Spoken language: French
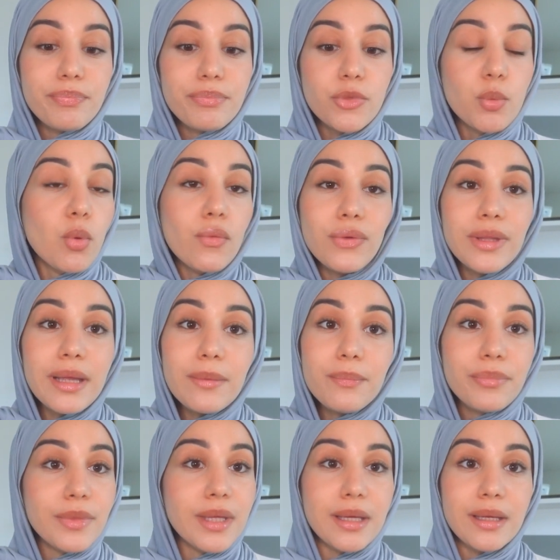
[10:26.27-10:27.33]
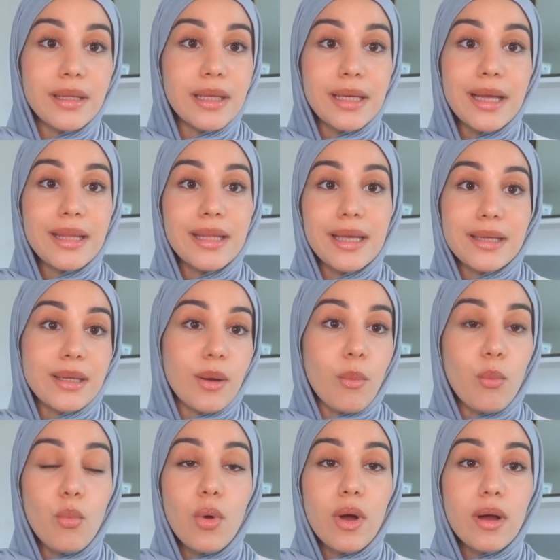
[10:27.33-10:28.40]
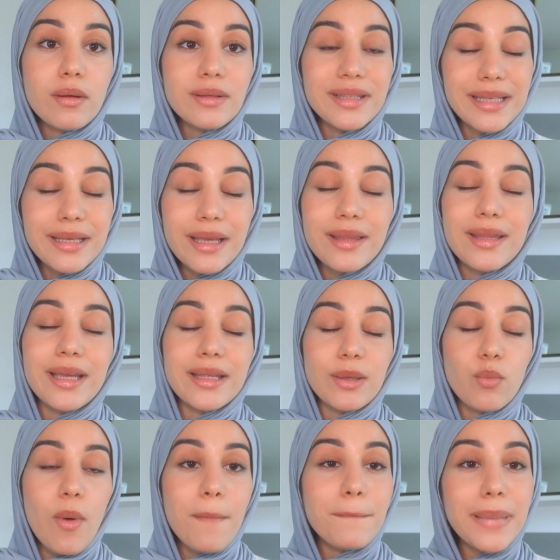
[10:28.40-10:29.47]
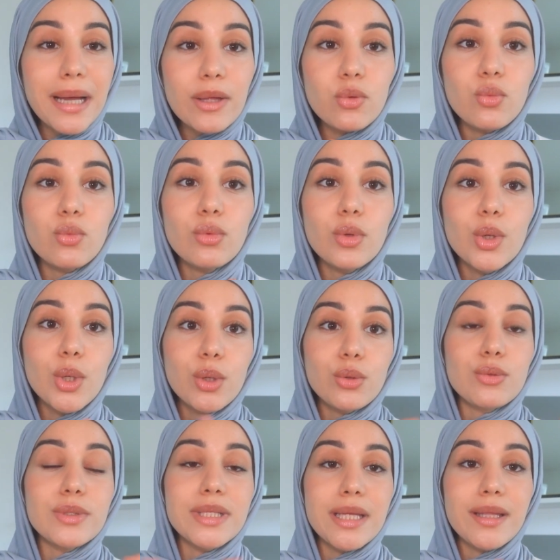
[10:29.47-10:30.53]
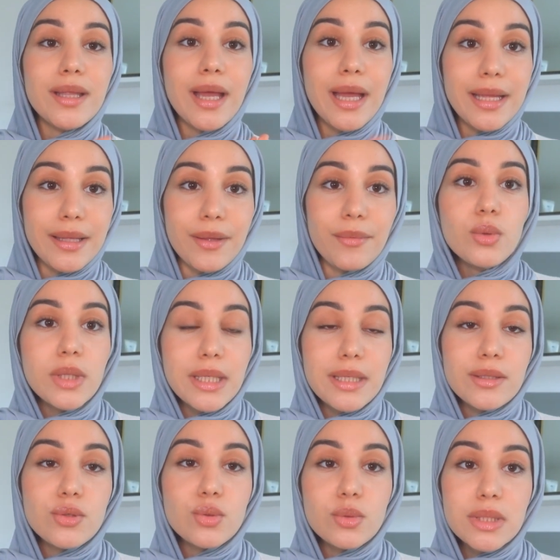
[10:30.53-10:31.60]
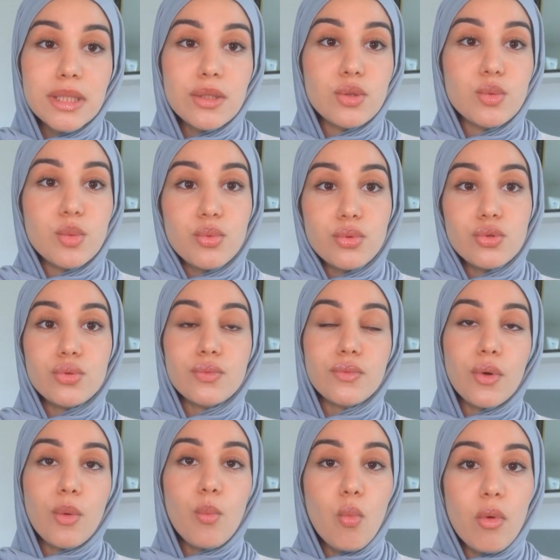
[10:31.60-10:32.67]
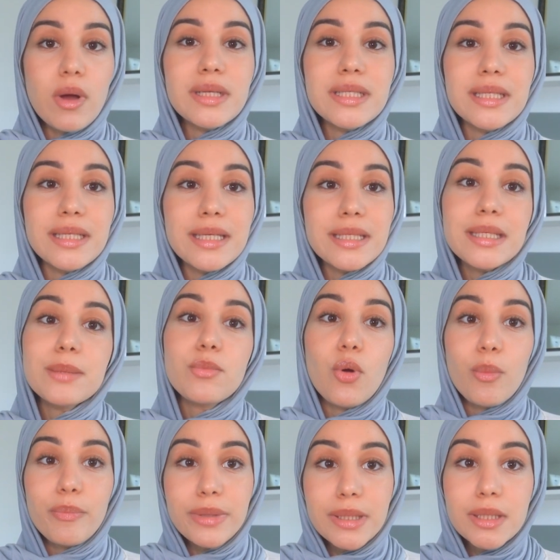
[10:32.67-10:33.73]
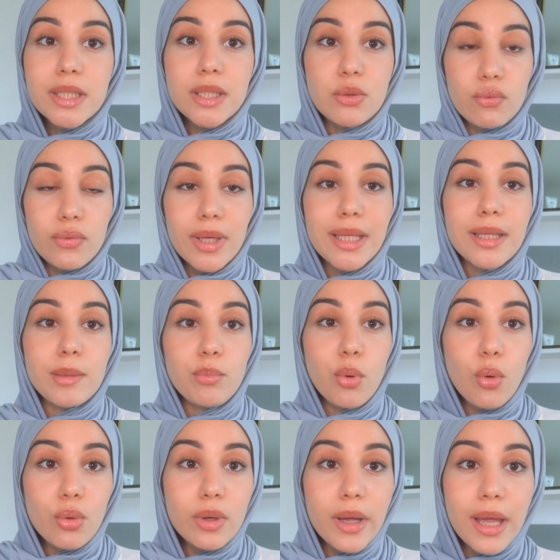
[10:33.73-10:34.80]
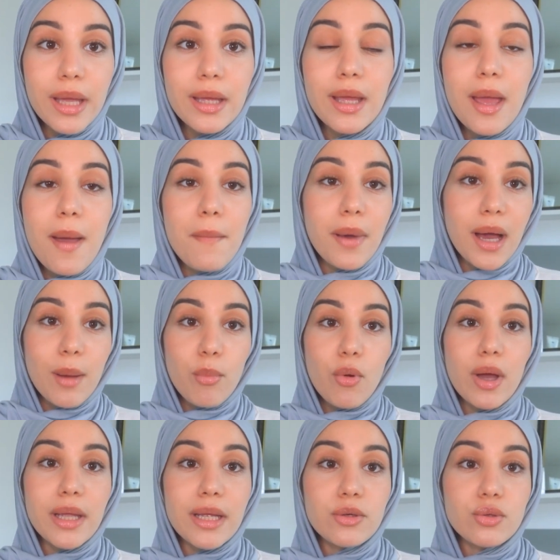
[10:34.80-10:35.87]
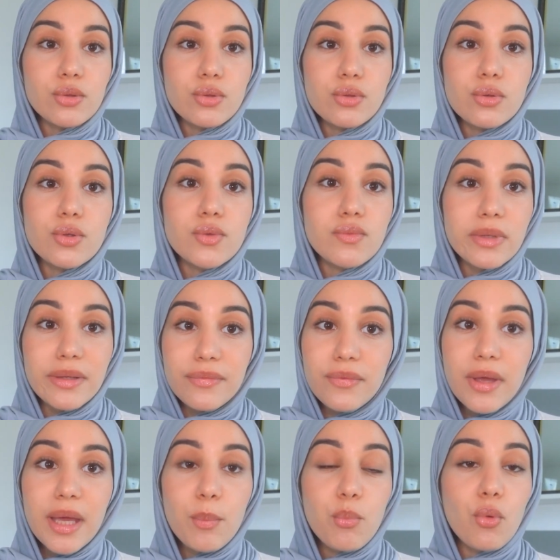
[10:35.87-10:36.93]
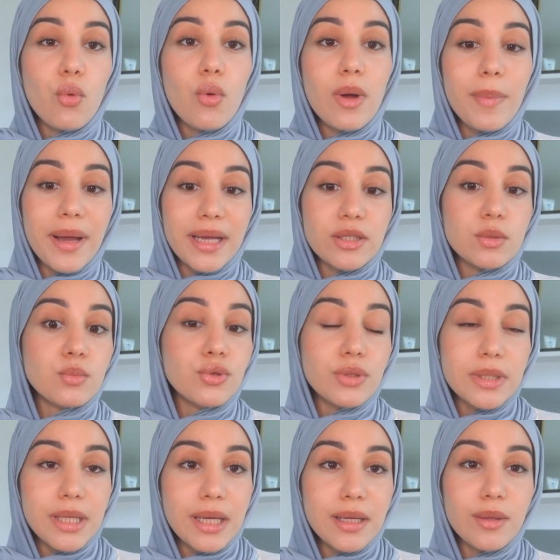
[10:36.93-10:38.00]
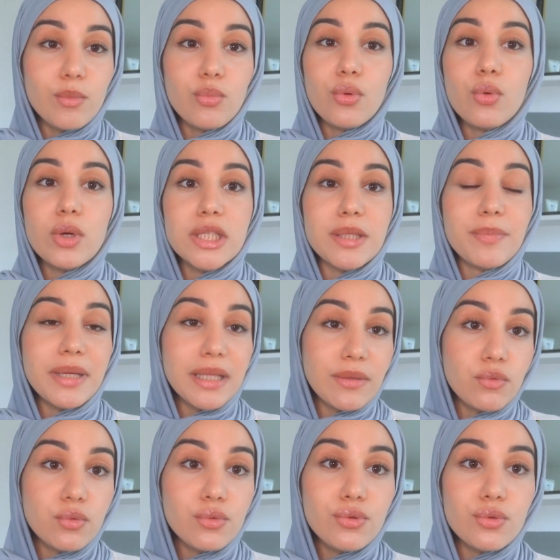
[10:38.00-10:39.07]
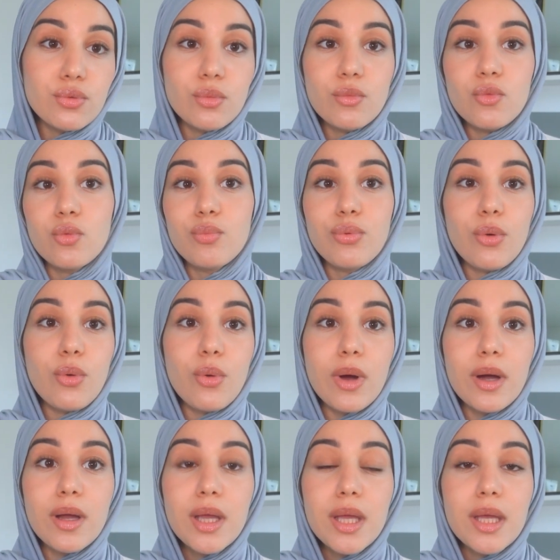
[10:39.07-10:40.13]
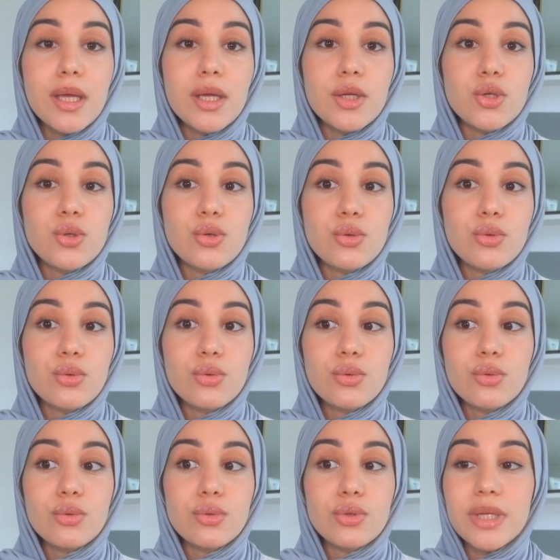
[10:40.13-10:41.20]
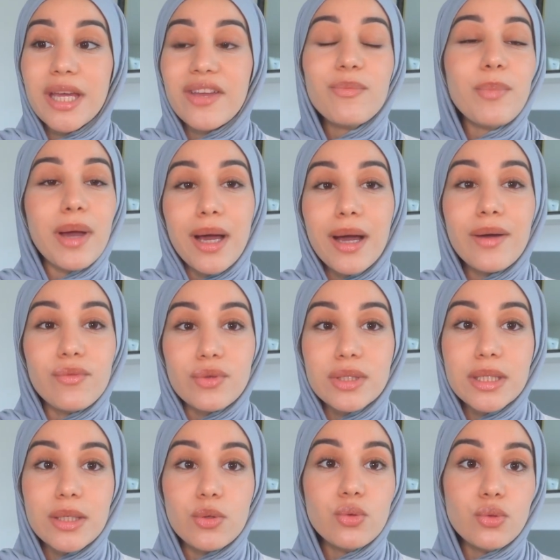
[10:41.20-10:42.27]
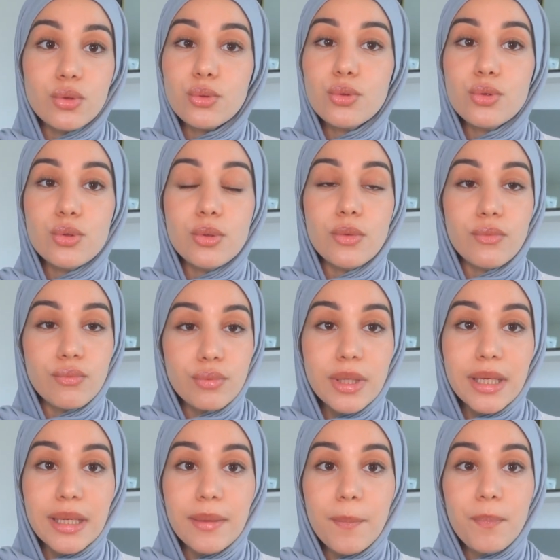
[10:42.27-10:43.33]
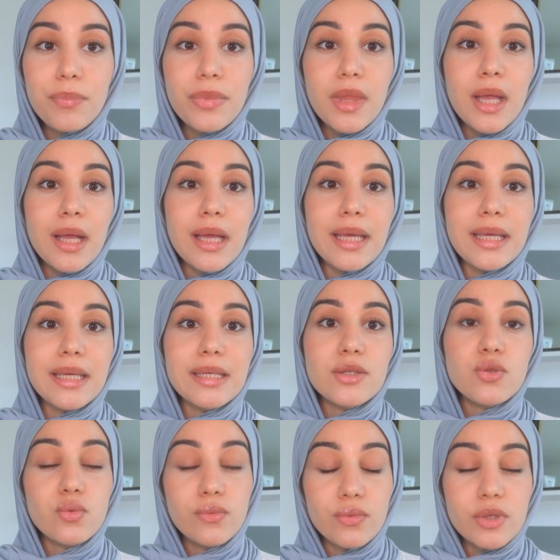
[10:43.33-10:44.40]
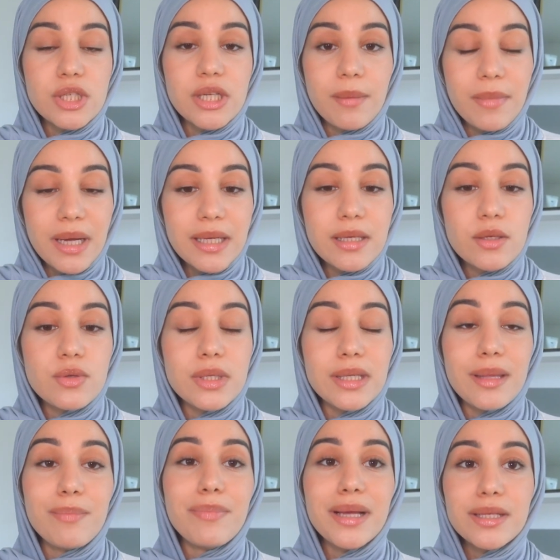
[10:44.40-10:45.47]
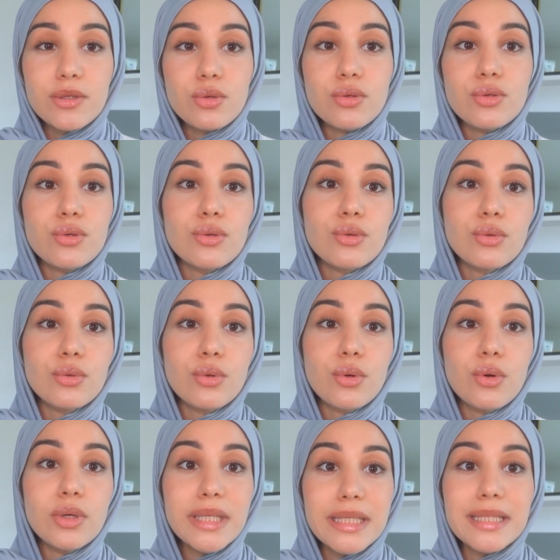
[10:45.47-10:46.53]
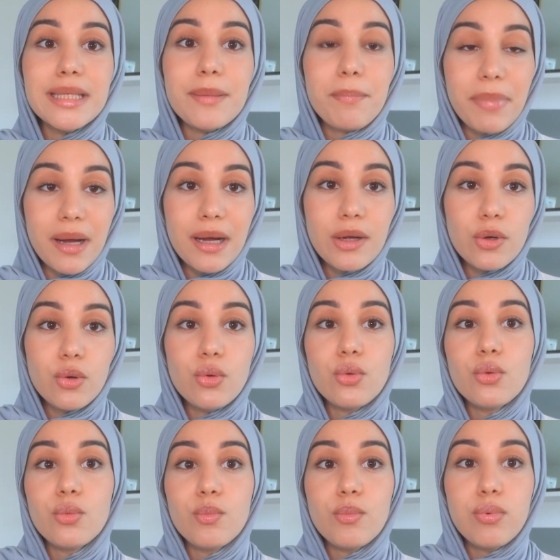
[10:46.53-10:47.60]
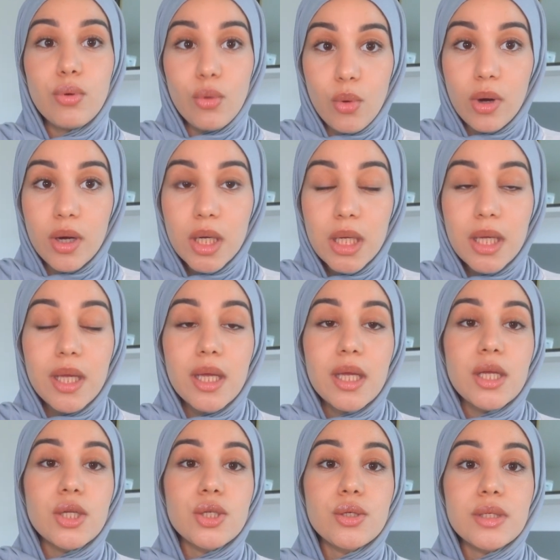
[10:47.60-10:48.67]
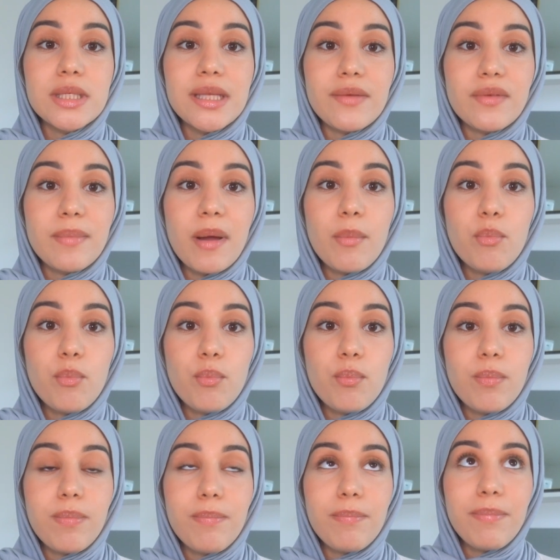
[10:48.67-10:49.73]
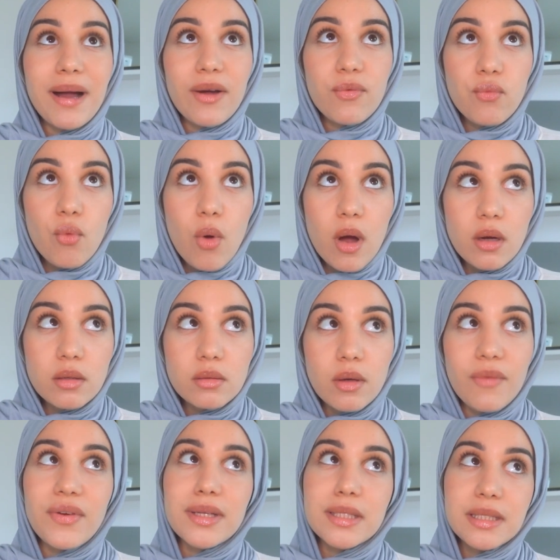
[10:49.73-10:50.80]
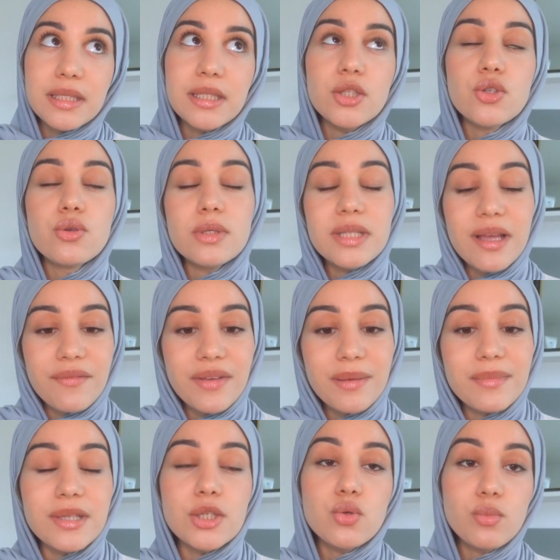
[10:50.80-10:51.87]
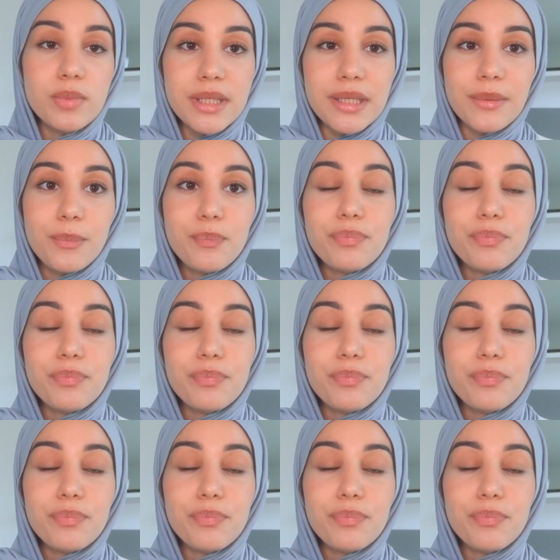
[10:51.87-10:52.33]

de, profiter des, des, quatre derniers mois, des quatre derniers mois, pardon, de cette année. Une des questions aussi que je me pose souvent, moi, c'est qu'est-ce qui m'a empêché de faire des progrès par rapport à quelque chose que je voulais faire Pourquoi, par exemple, je stagne Pourquoi j'ai pas d'évolution Ou pourquoi je, n'arrive pas à avancer autant que je le voudrais Et souvent, j'ai remarqué que c'était parce que je ne connaissais pas le pourquoi. Je ne savais pas parfois, enfin je le savais, mais je l'oubliais.